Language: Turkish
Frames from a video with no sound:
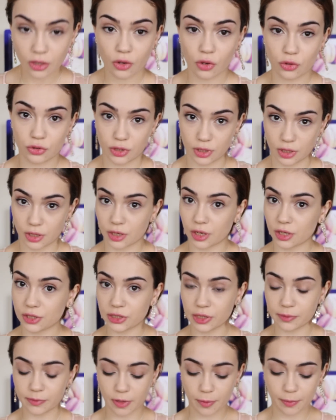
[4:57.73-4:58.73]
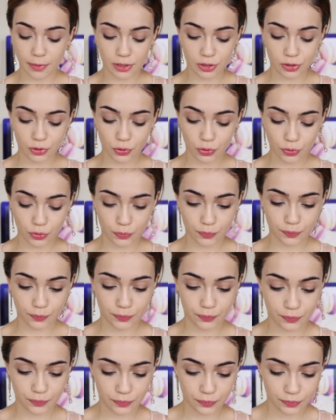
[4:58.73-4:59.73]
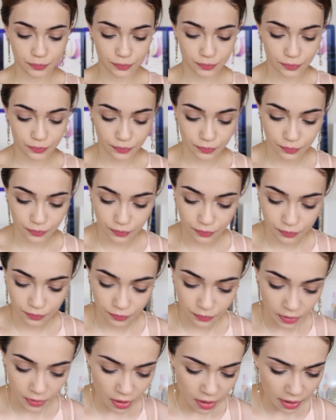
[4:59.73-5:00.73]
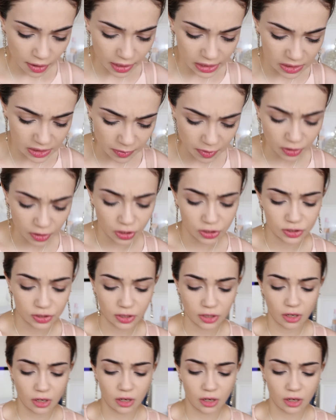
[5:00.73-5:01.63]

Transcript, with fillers: Öncelikle kaşlarımdan başlıyorum. Her zaman kaşları